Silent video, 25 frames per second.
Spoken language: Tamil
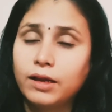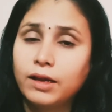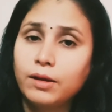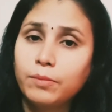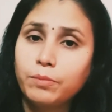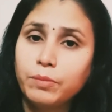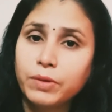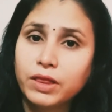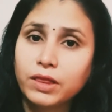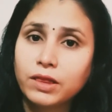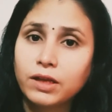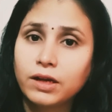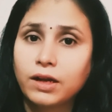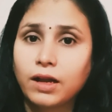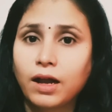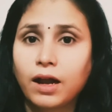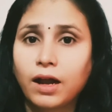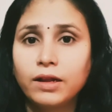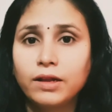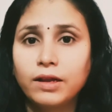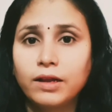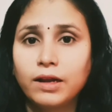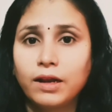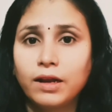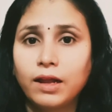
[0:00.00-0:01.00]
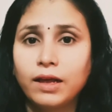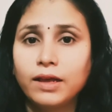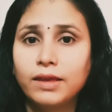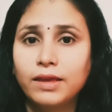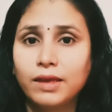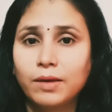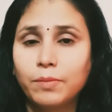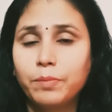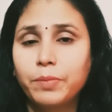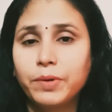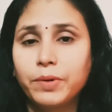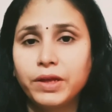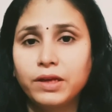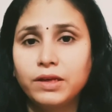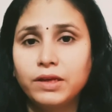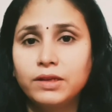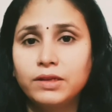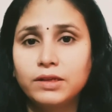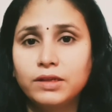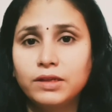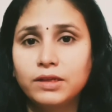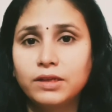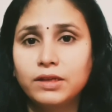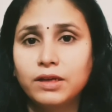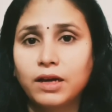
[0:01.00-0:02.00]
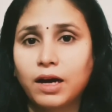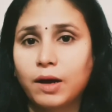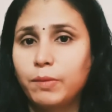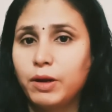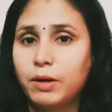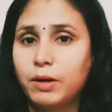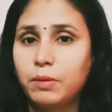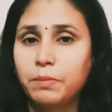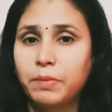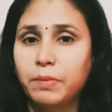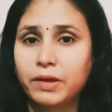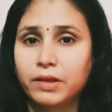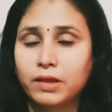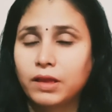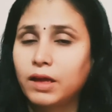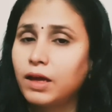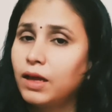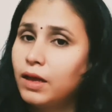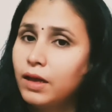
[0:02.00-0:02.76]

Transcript: இல்லை மித்த நாடுகள்லாம் எப்படி இருக்குது அப்படின்னு பார்த்தா